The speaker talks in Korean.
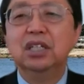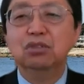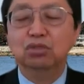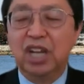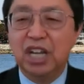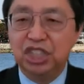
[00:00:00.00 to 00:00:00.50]

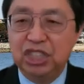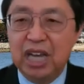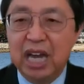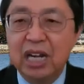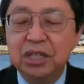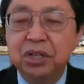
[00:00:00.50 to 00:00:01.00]
우리가
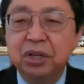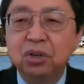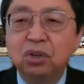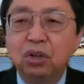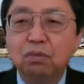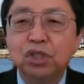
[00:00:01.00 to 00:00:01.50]
시간을
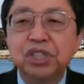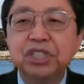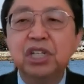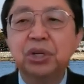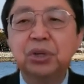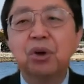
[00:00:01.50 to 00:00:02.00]
들였고
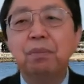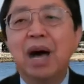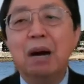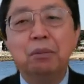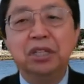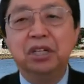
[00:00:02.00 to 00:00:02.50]
물질을 들였고
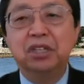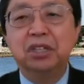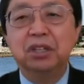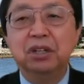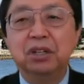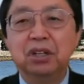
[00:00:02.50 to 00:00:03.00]
마음을
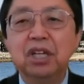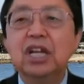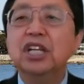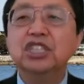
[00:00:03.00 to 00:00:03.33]
들였던 것